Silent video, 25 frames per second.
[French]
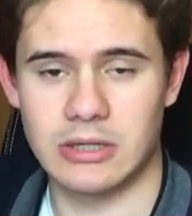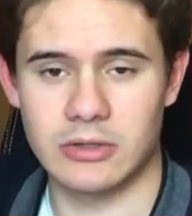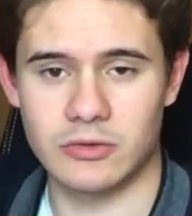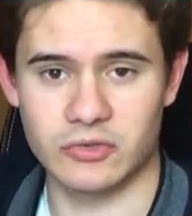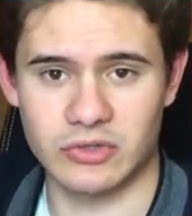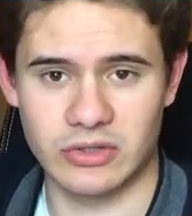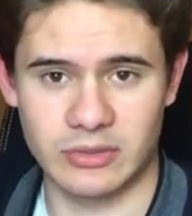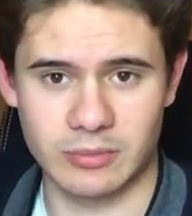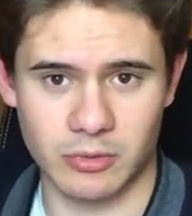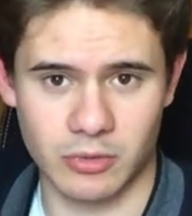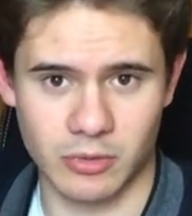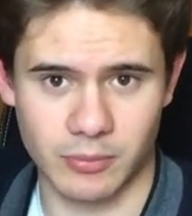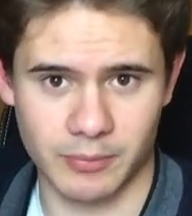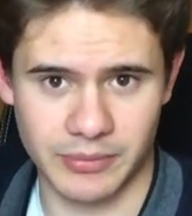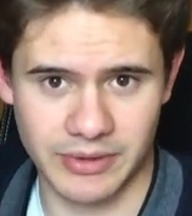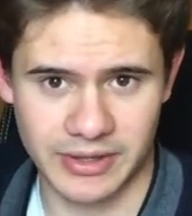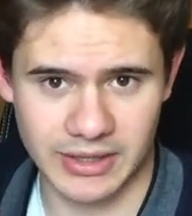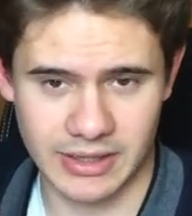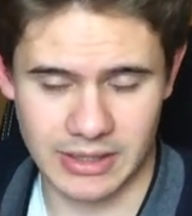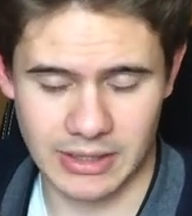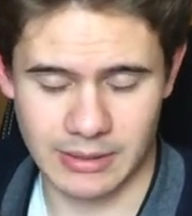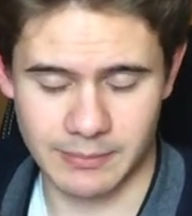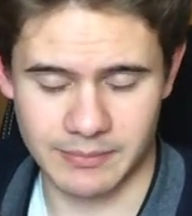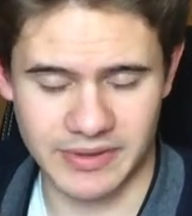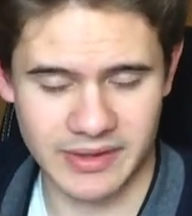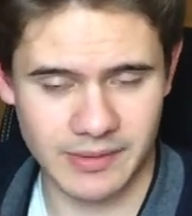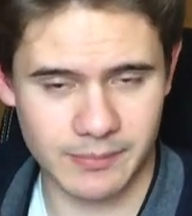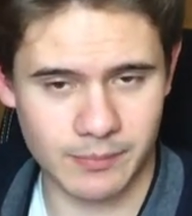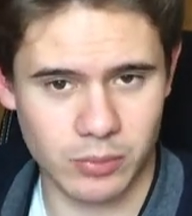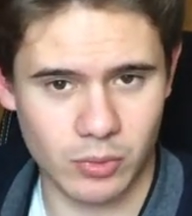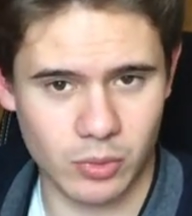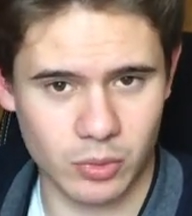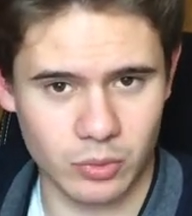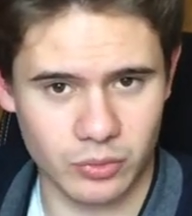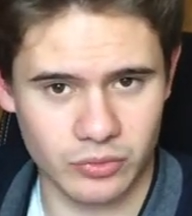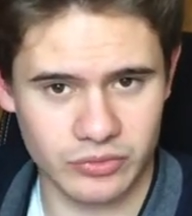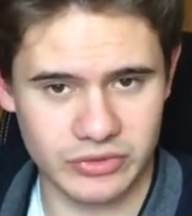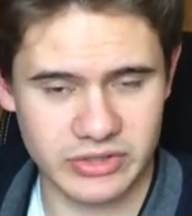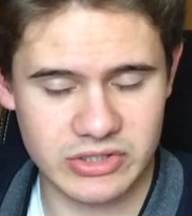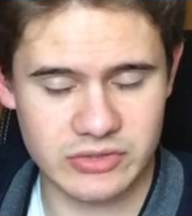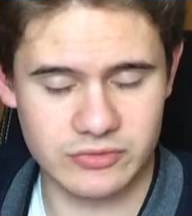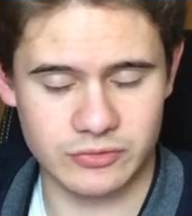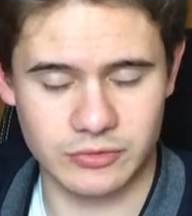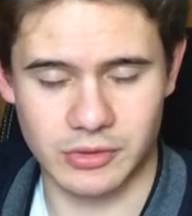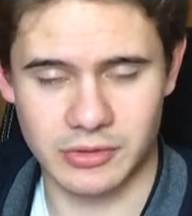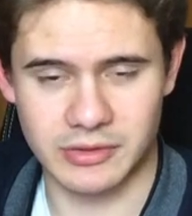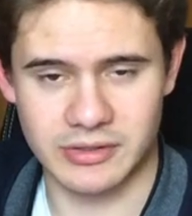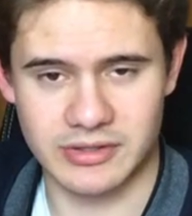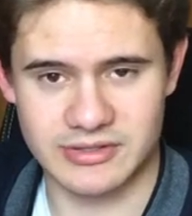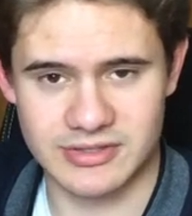je vous apprends bien à bien prononcer, je
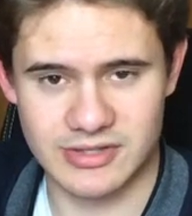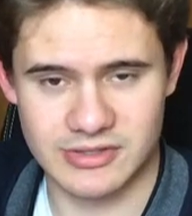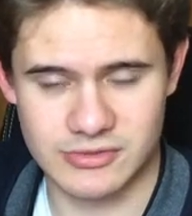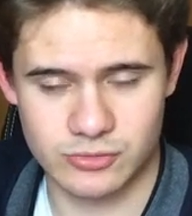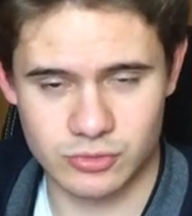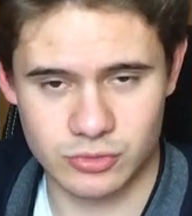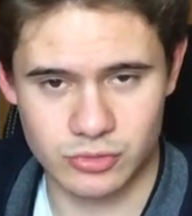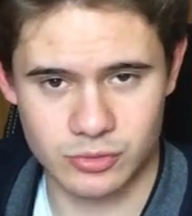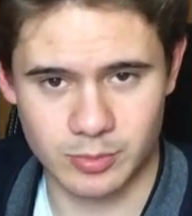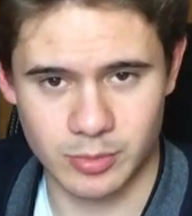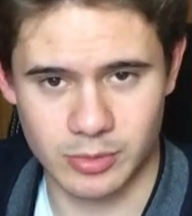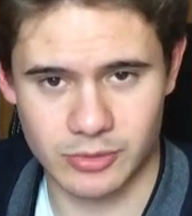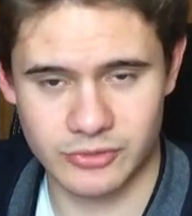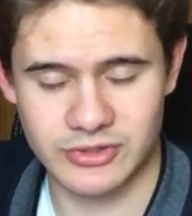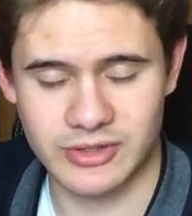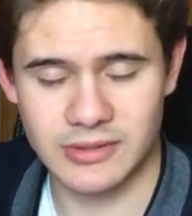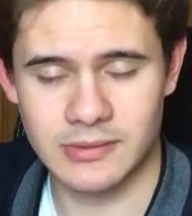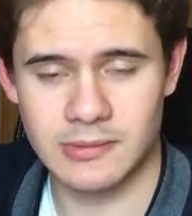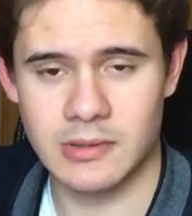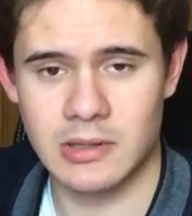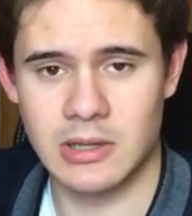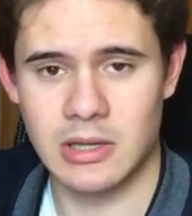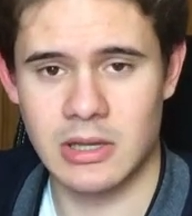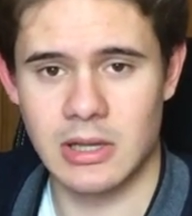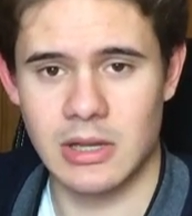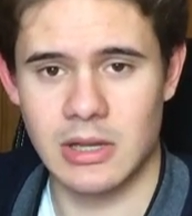vous donne des astuces pour ça.